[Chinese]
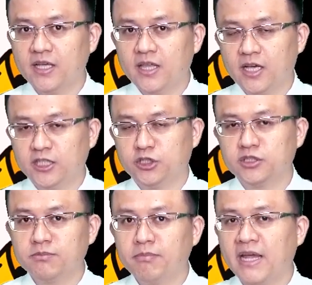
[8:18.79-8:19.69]
而且又是
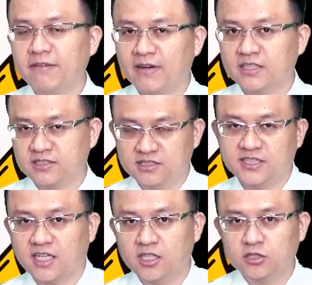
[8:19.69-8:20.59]
卖方市场，
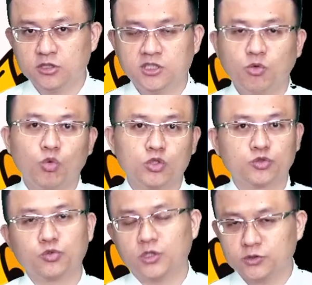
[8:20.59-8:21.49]
就是我
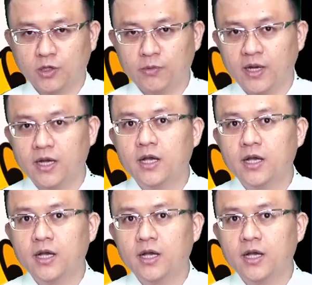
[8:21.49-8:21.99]
说了算的话。